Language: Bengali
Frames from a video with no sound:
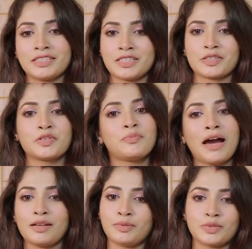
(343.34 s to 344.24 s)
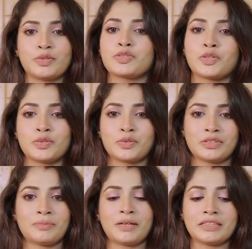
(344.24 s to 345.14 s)
বাচ্চাকে খুব ভালো মতো করে যত্ন
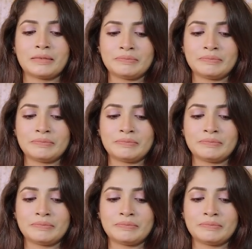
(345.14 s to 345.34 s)
করতে পারতাম